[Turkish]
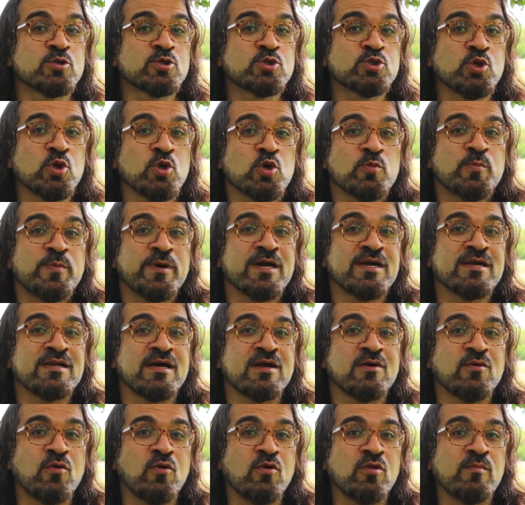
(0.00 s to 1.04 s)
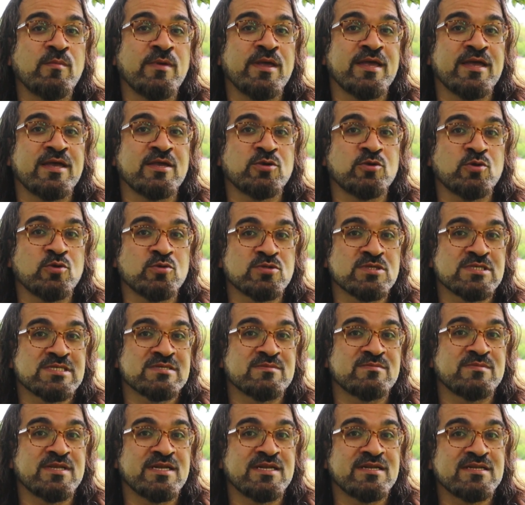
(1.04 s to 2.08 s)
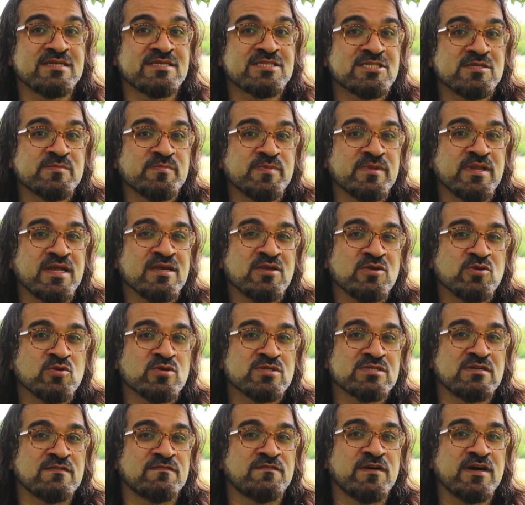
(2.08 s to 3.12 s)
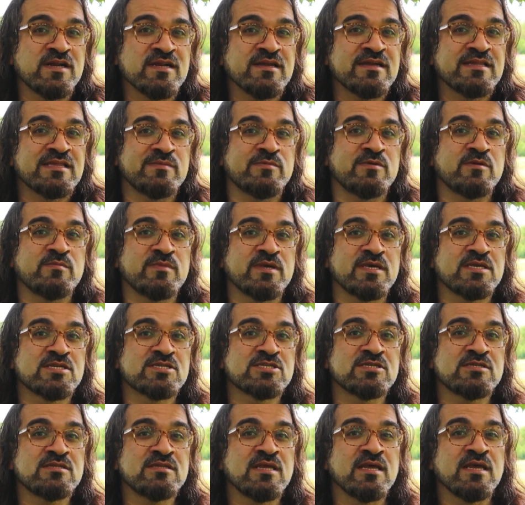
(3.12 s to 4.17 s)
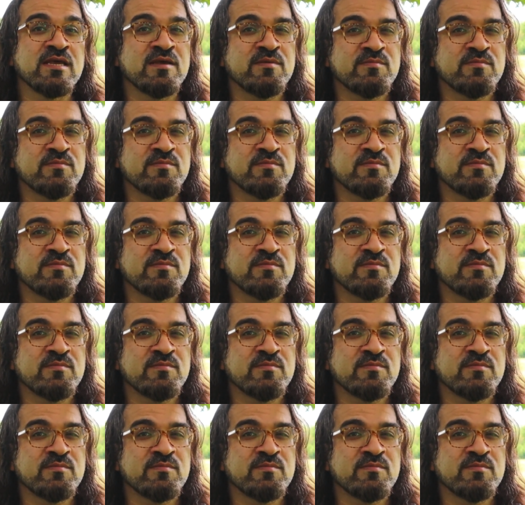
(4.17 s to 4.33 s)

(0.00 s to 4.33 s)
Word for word: çok parlak olmayan gök cisimlerini çıplak gözle fark edebilmek için